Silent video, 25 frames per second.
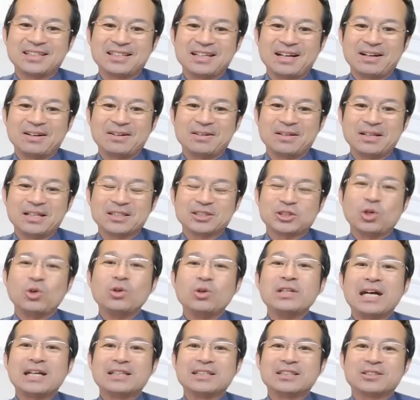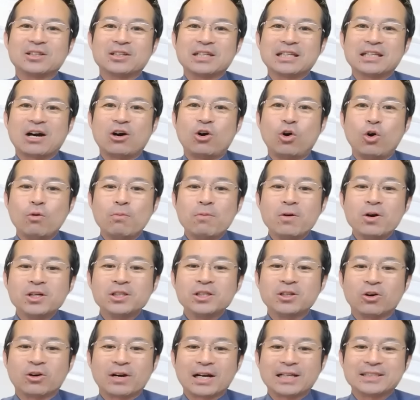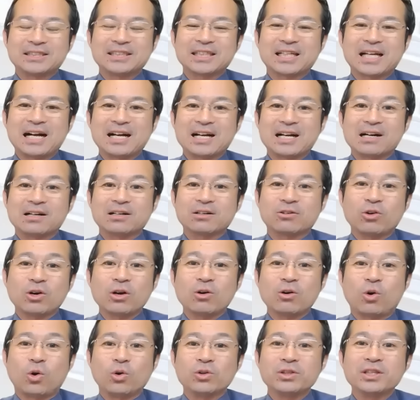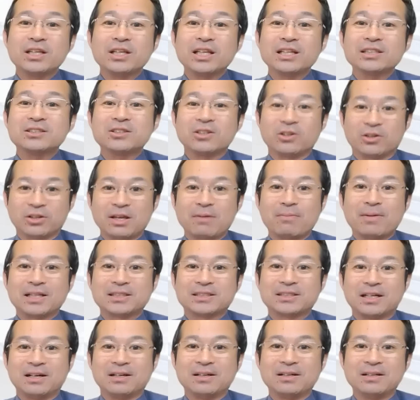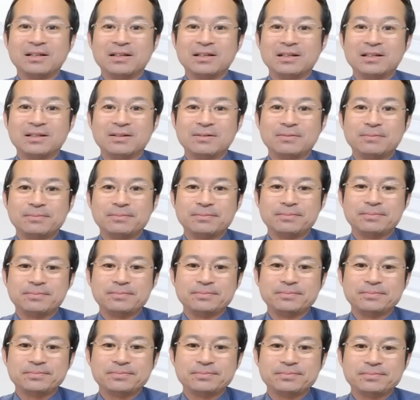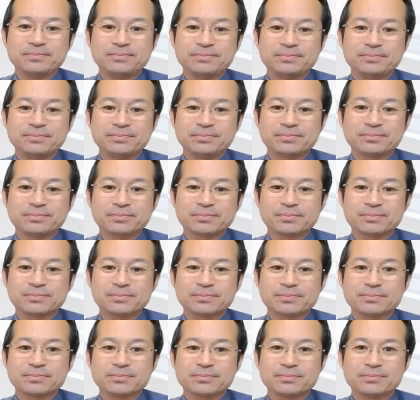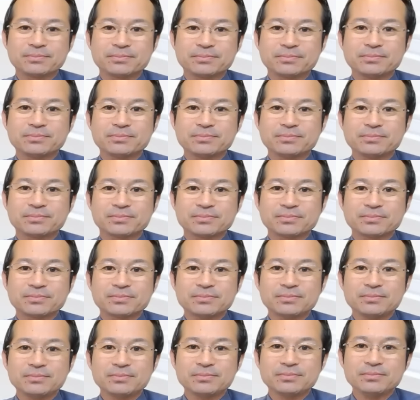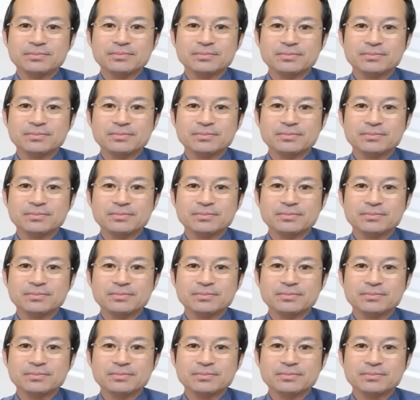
いや、そうなんですよ。だから思いのほか時間かかる。これは本音ですよね、まいちゃん。いやー、本当にこういう方多いですし、で